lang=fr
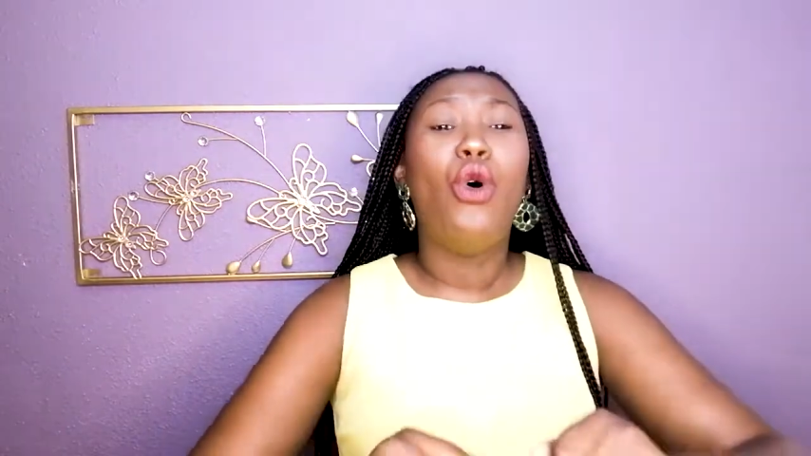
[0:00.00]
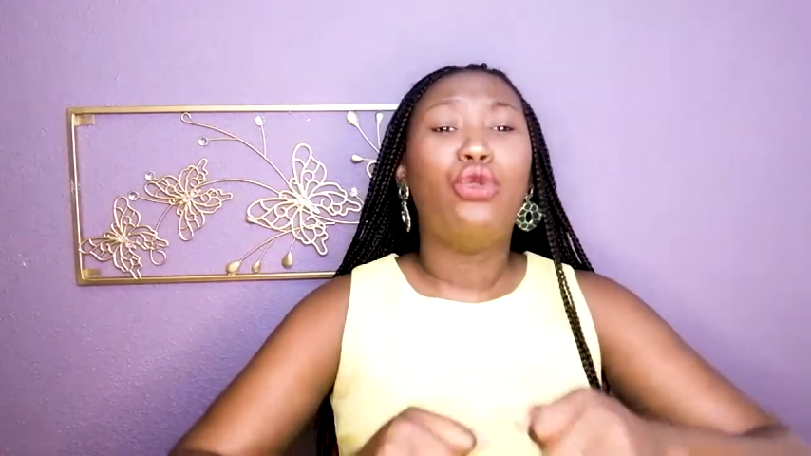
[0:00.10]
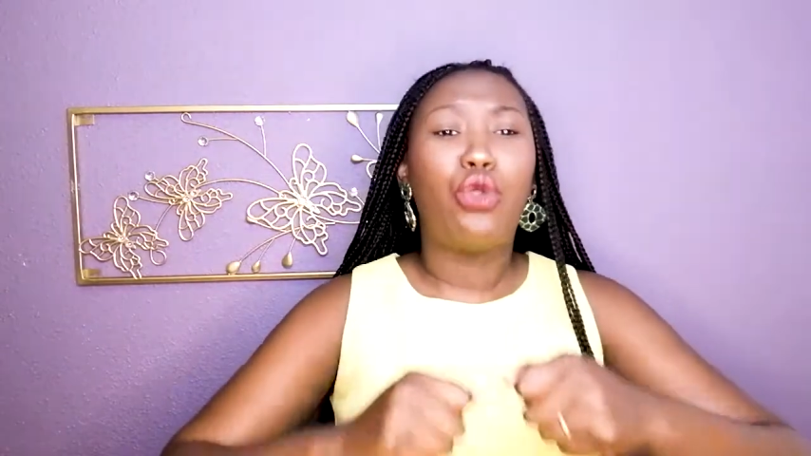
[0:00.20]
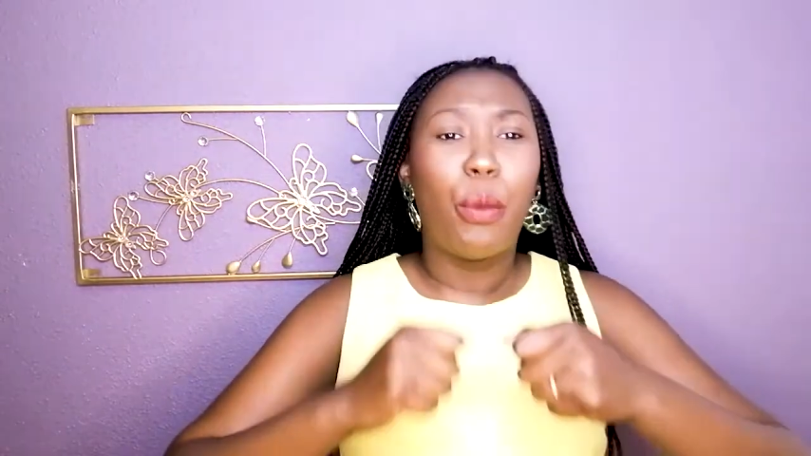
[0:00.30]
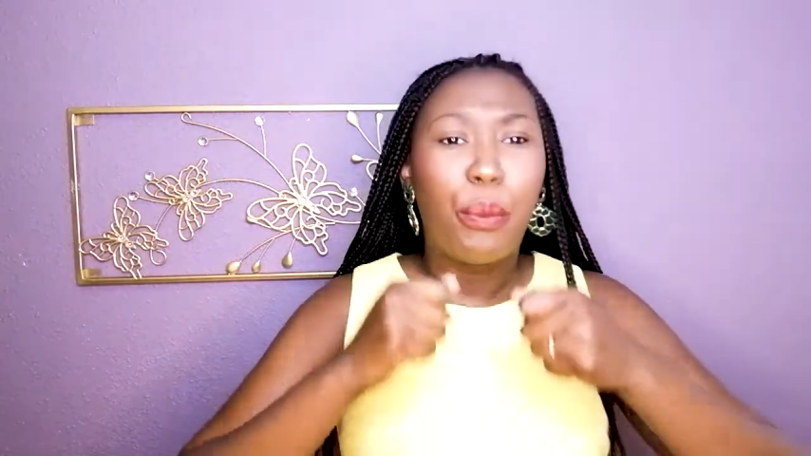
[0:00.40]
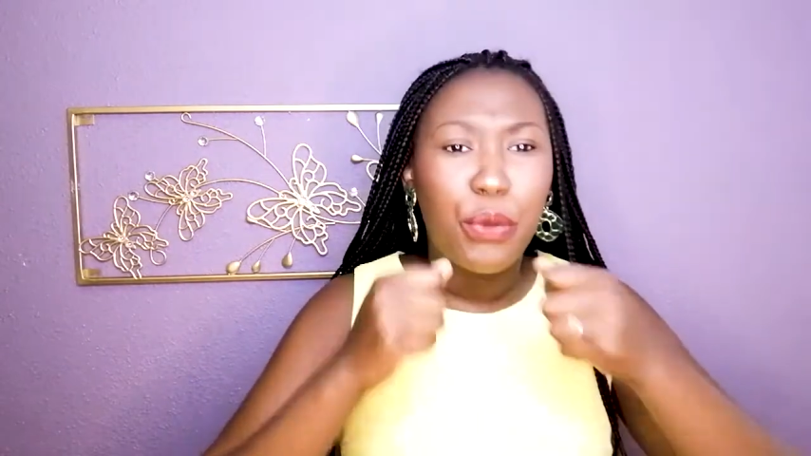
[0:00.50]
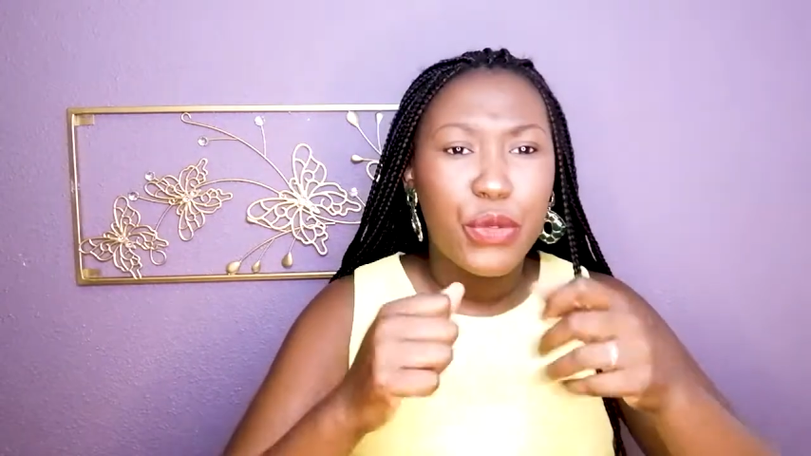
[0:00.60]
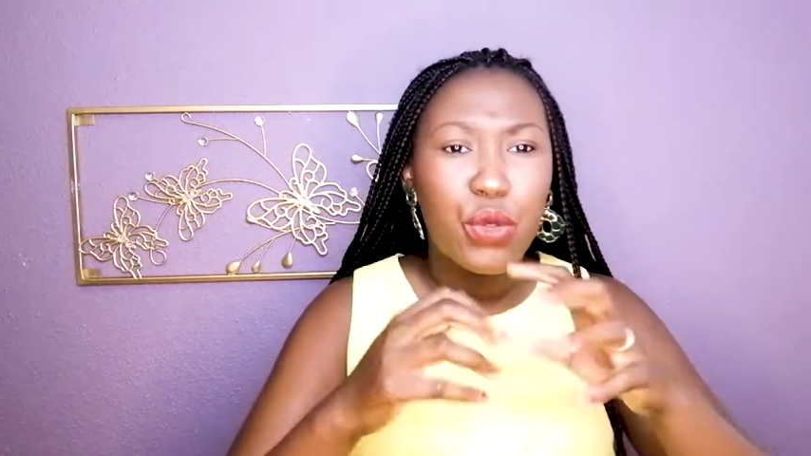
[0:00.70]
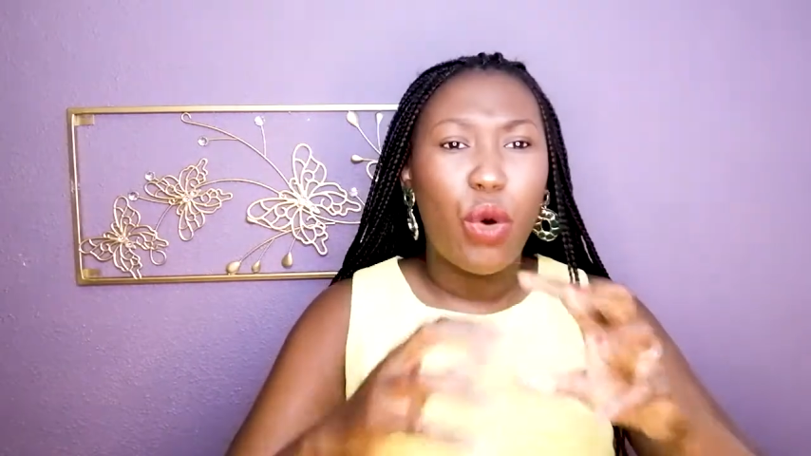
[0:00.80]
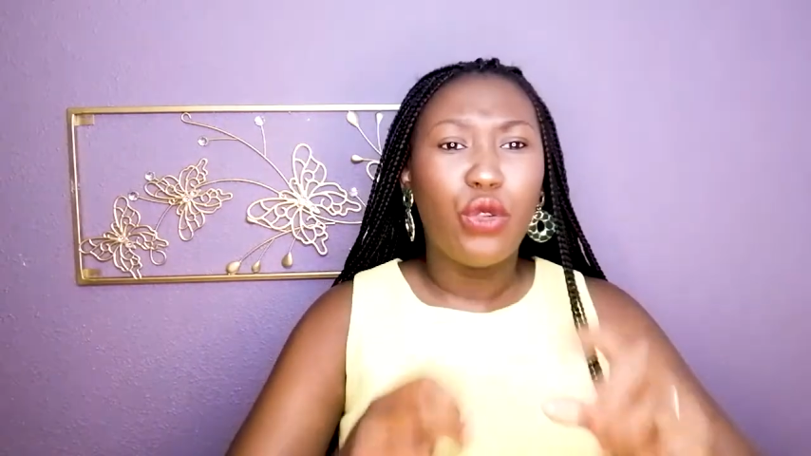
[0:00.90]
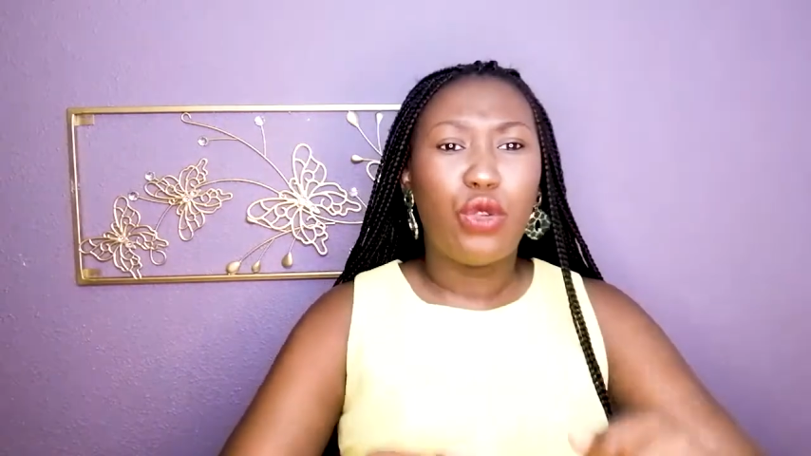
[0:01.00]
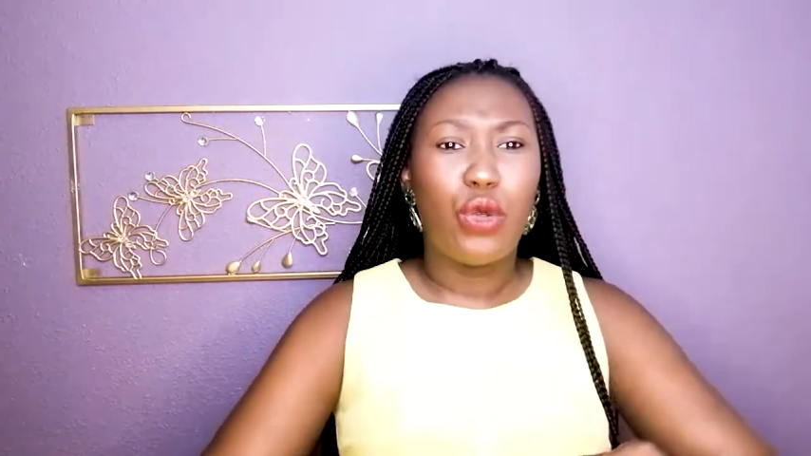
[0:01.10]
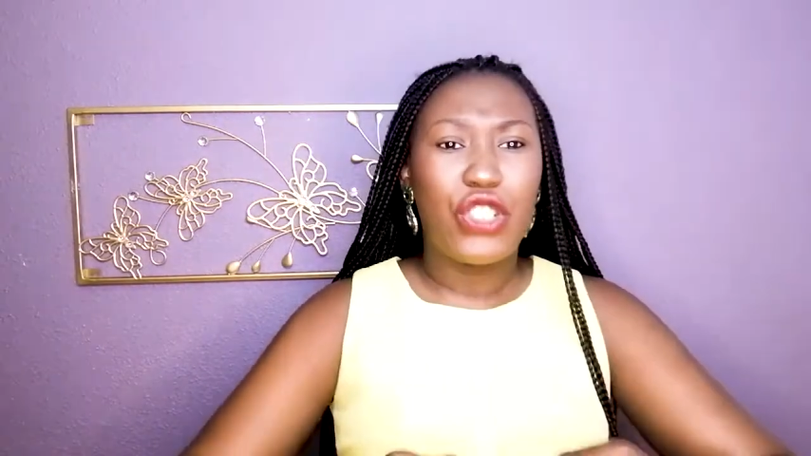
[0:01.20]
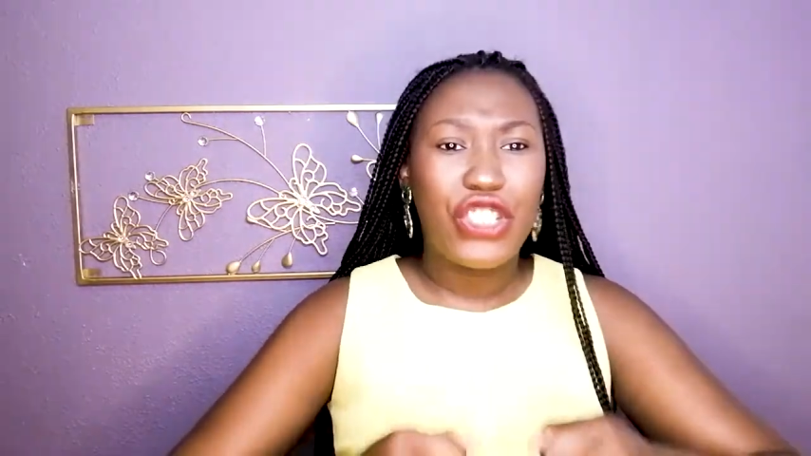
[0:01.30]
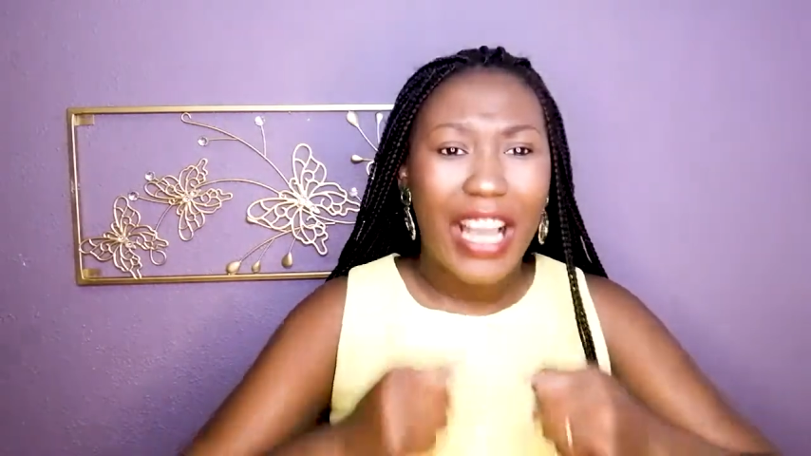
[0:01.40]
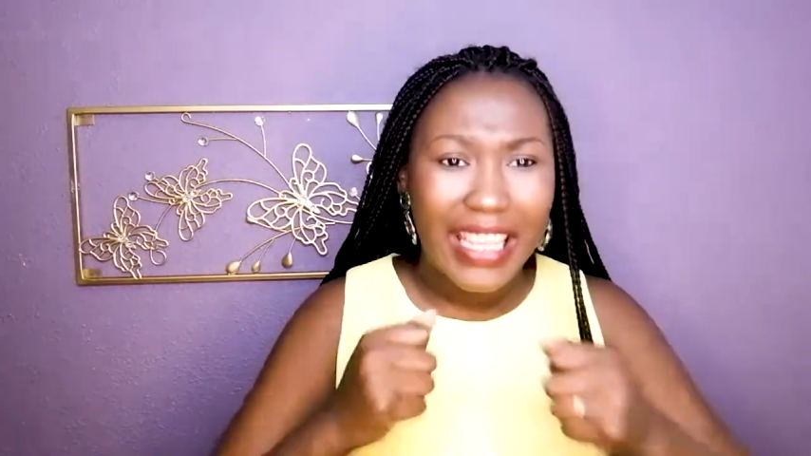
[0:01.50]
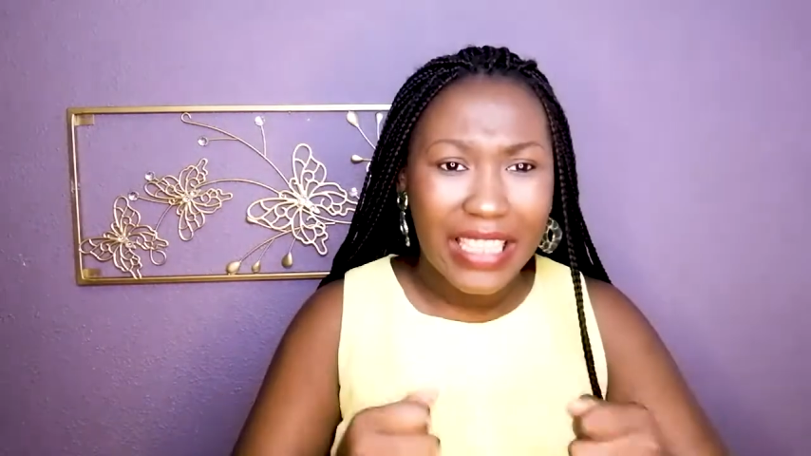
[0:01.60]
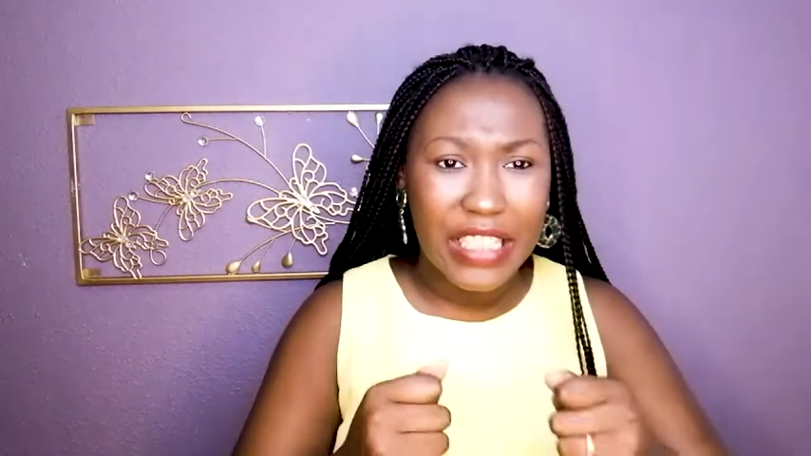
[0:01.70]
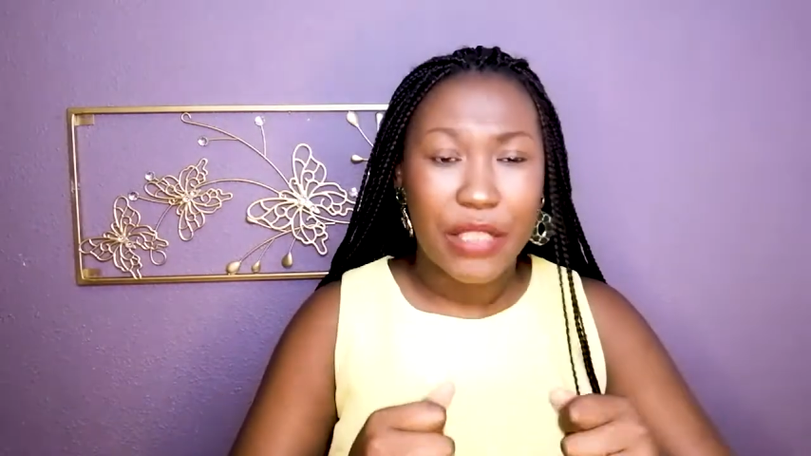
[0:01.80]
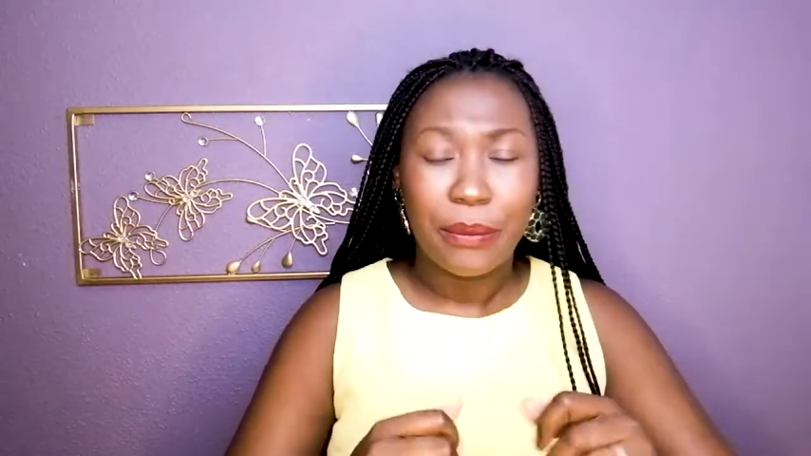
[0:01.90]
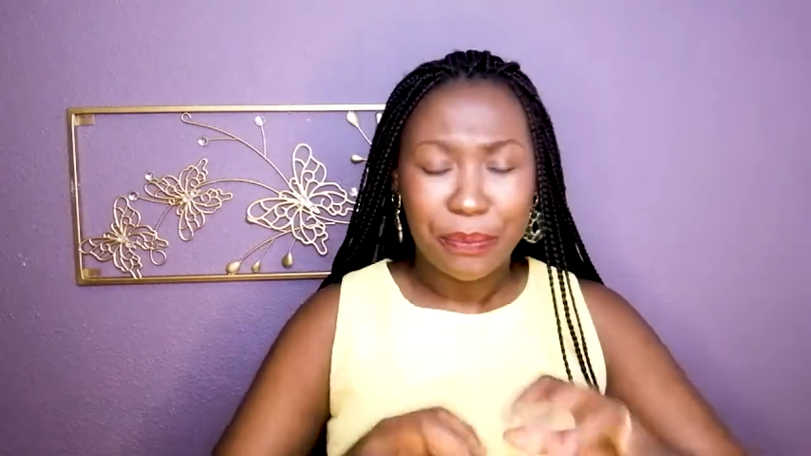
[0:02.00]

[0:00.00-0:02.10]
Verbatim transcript: on te pousse, on te challenge